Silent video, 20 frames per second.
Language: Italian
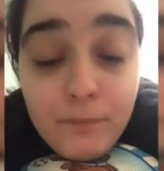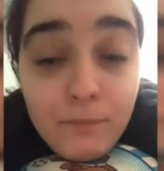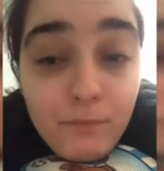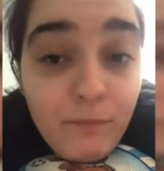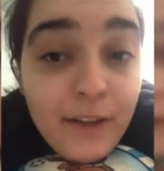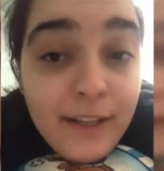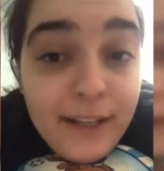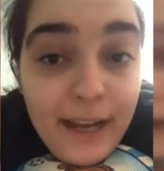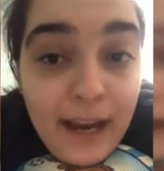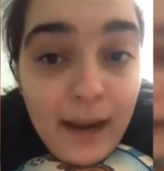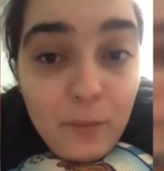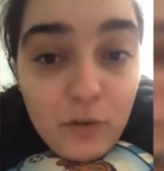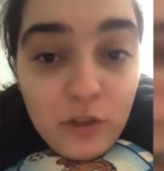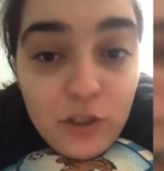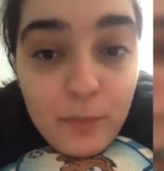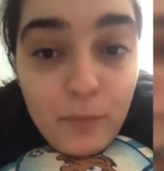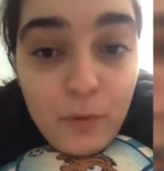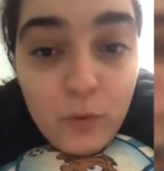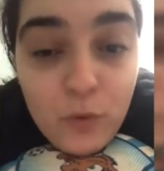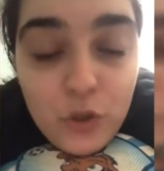Vediamo
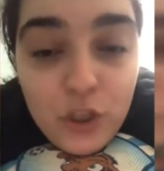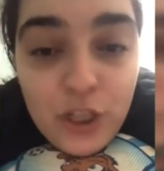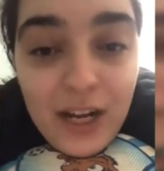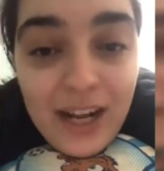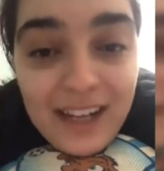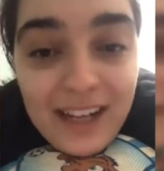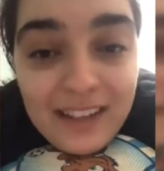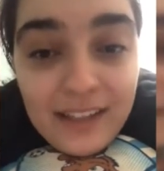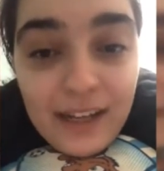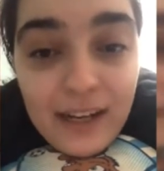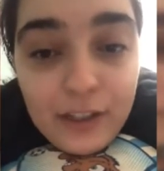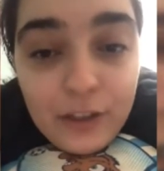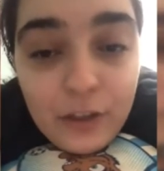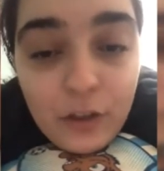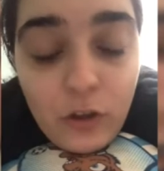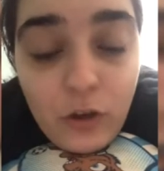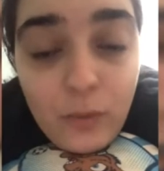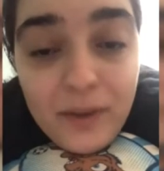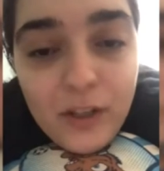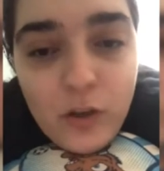se poi riuscirà a
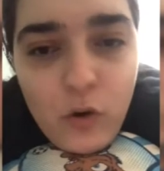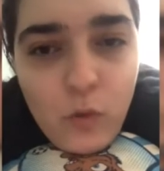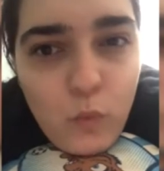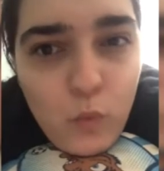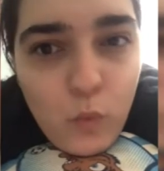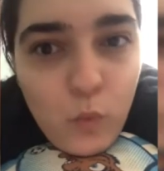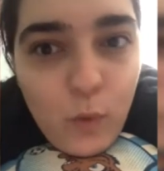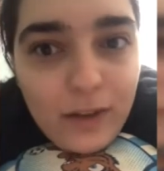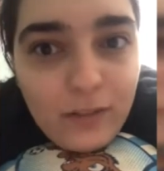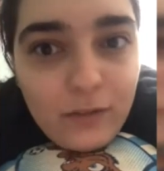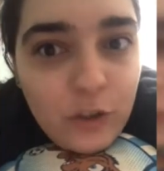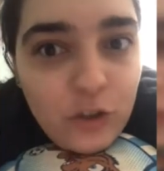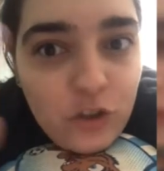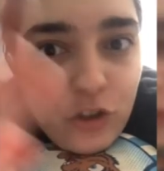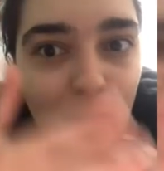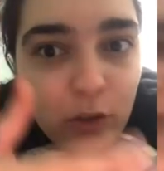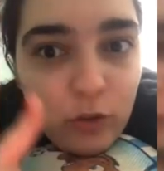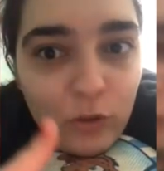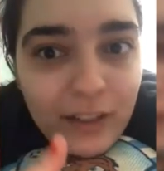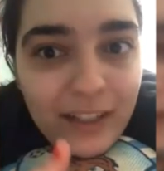darglielo perché comunque i
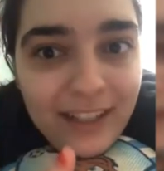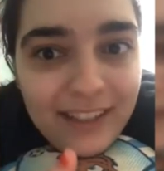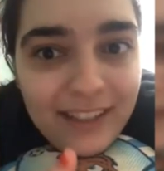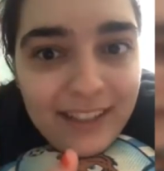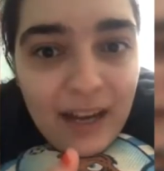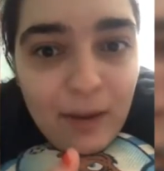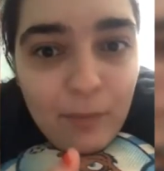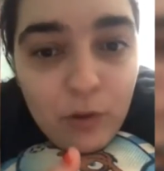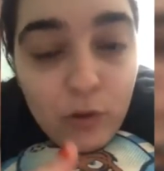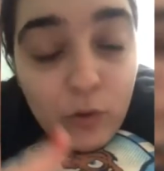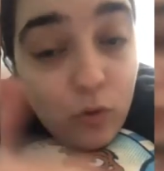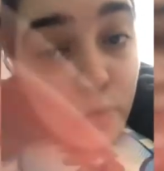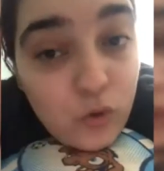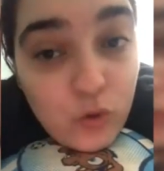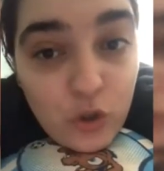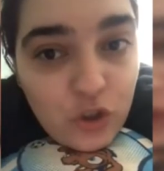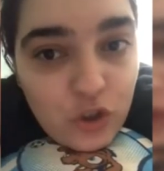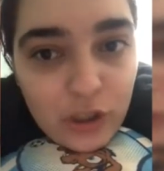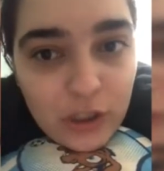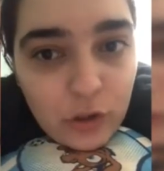giocatori del Napoli non
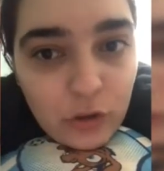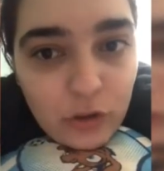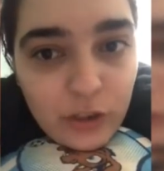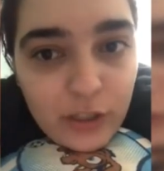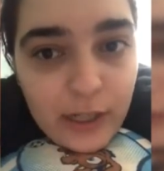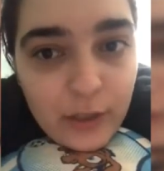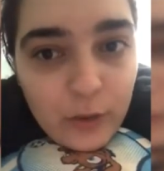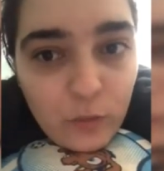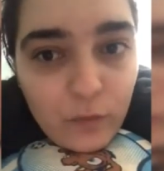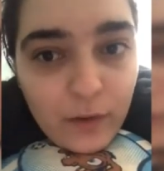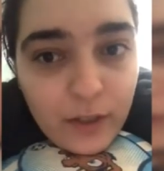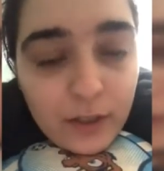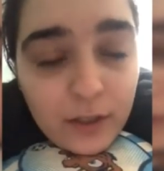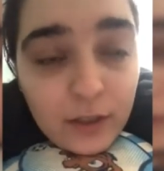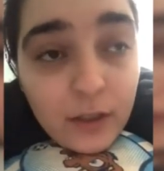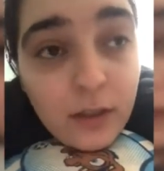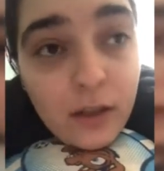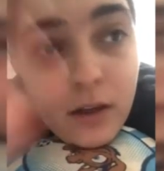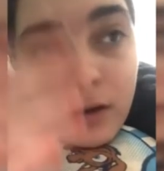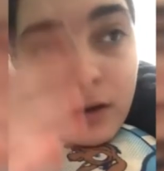sono i giocatori della Juve
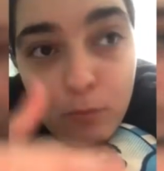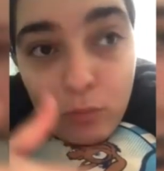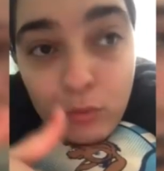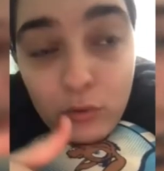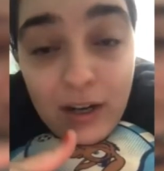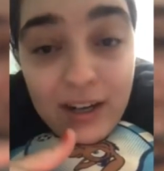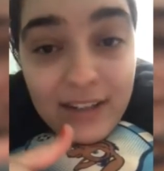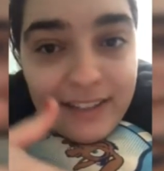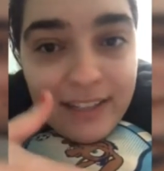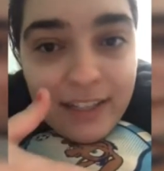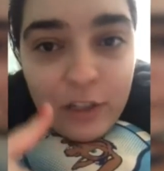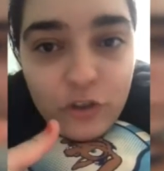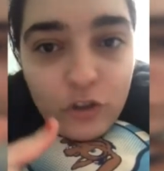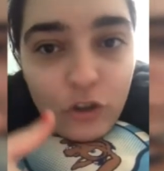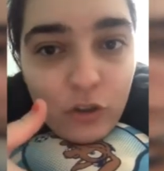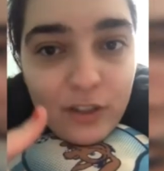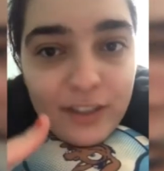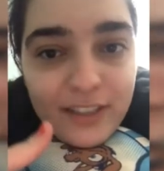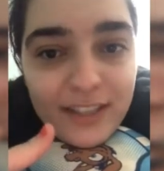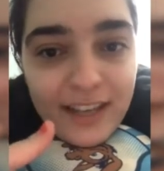può darsi che il
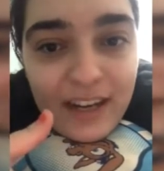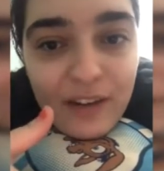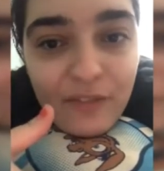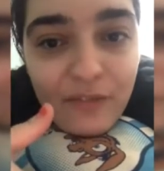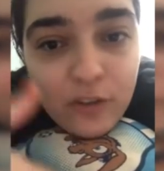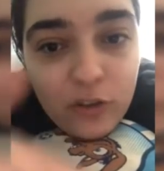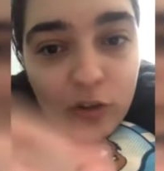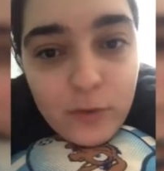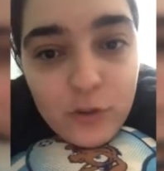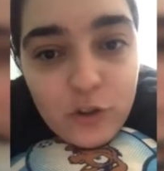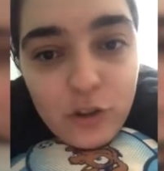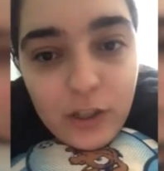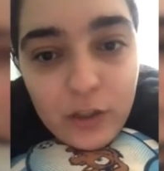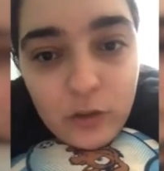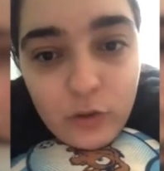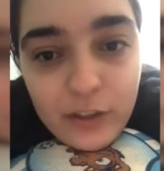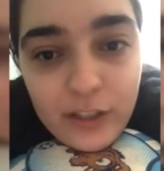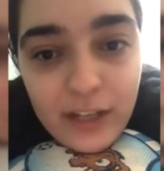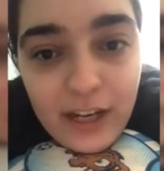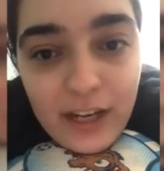gioco di Sarri è fatto per i
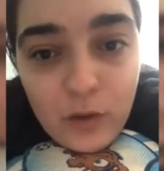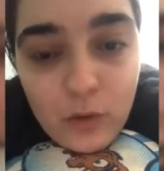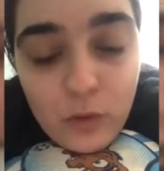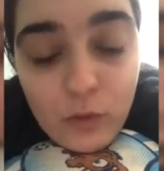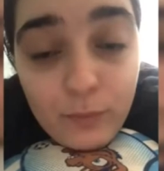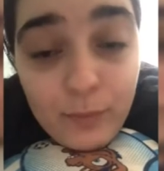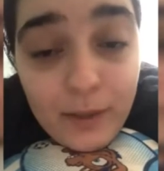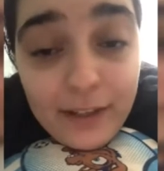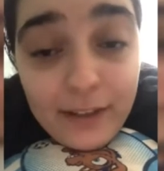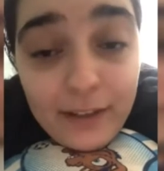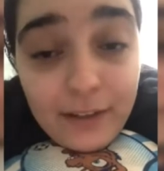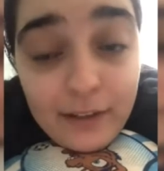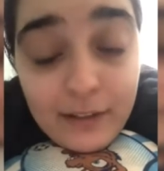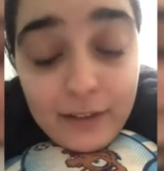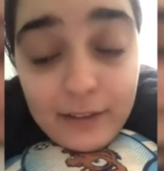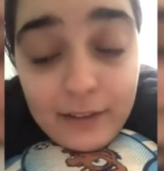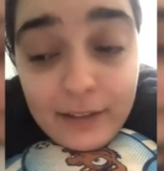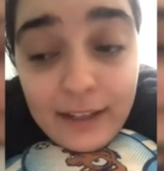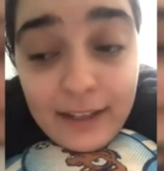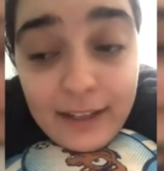giocatori della Ju- per,
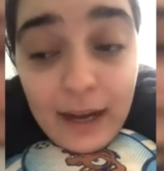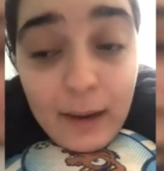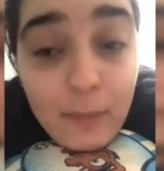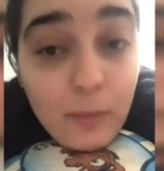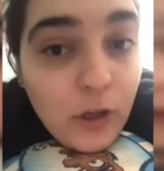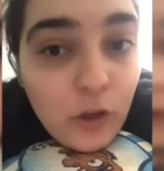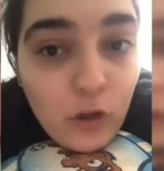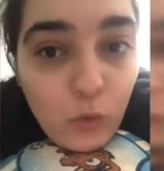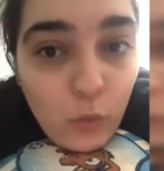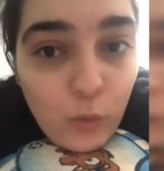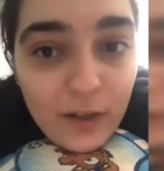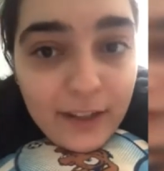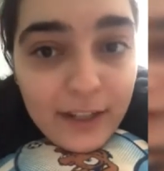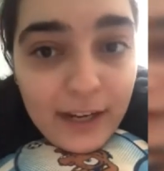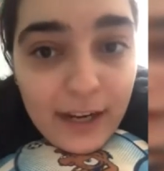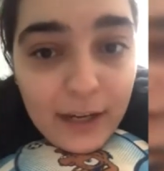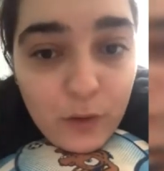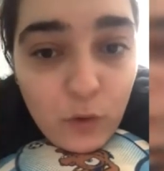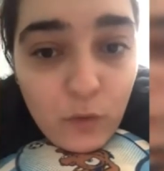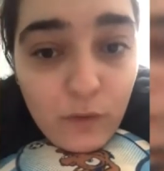eh, del Napoli, non quelli
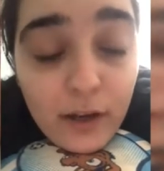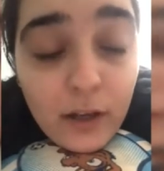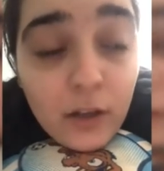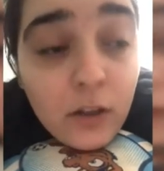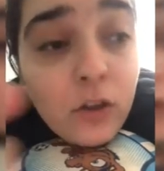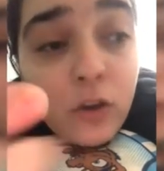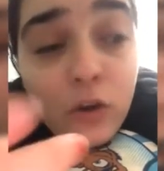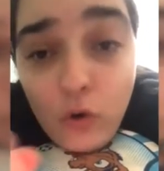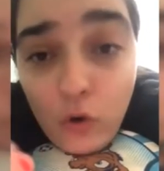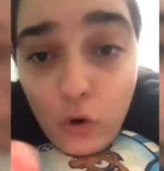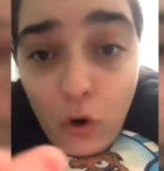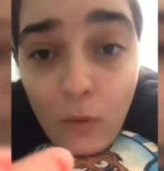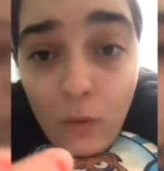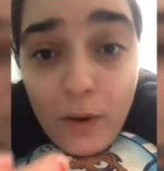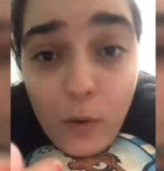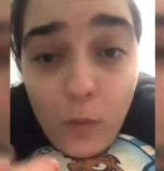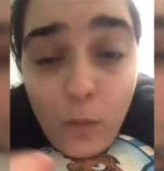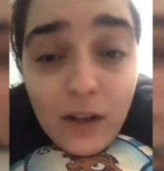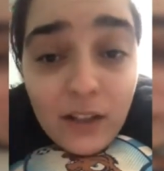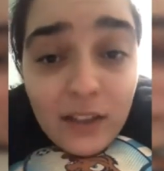della Juve,
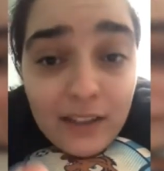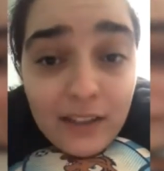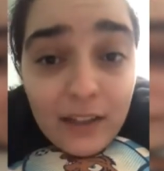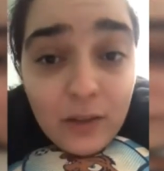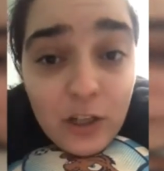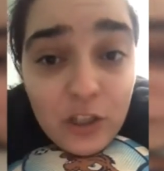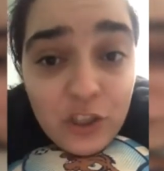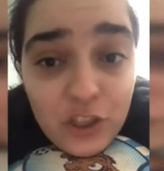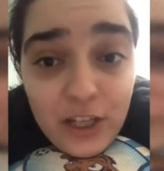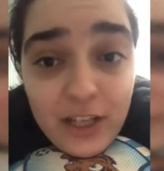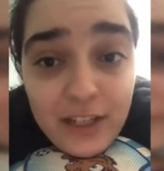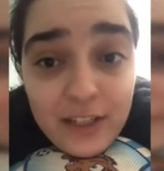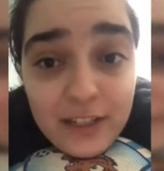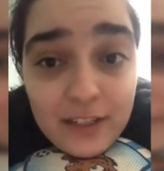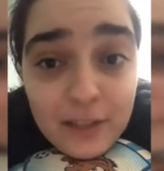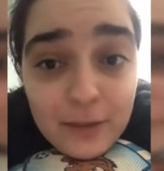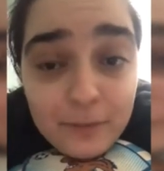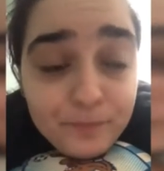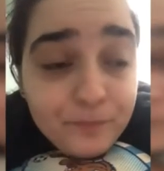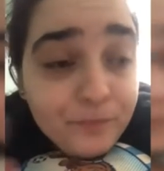come quando è andato al
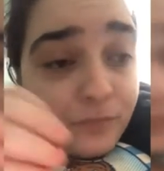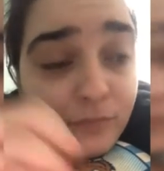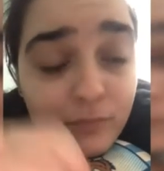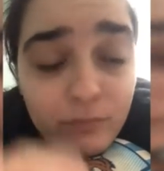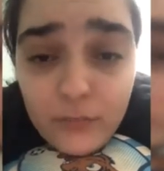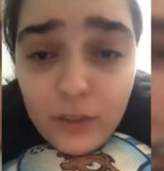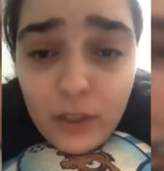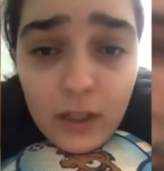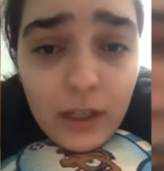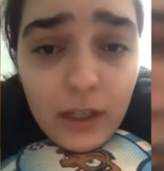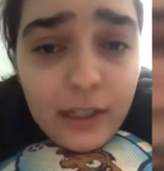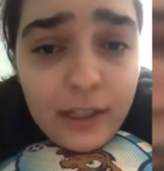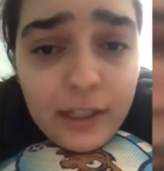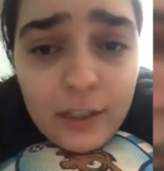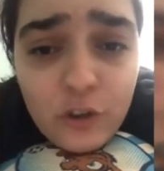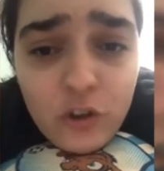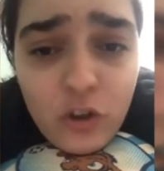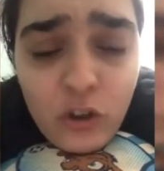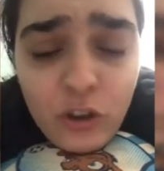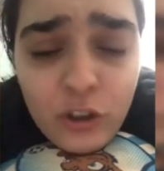Chelsea. Il
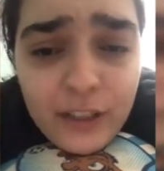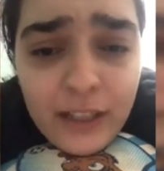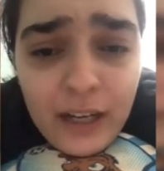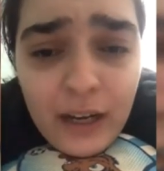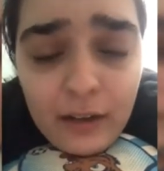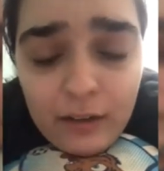gioco Na-